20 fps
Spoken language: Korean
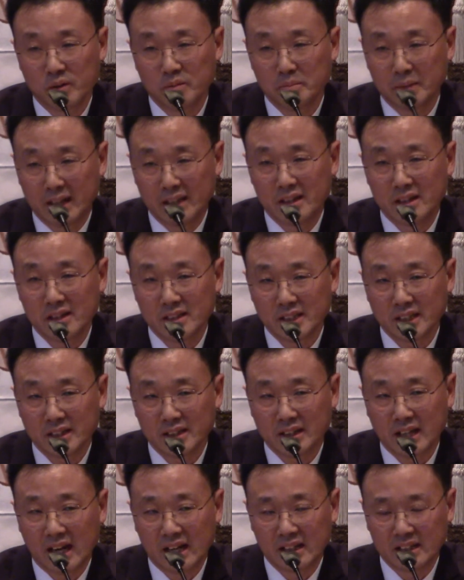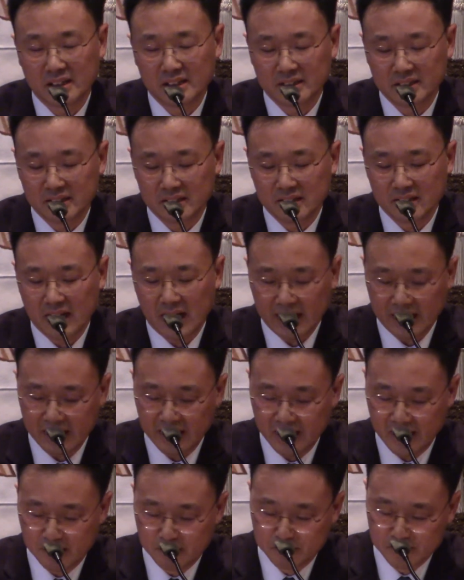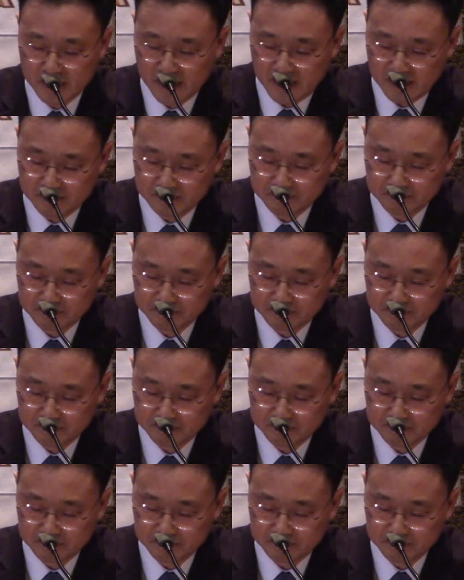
만드셨다 하는 것을 알아야 합니다.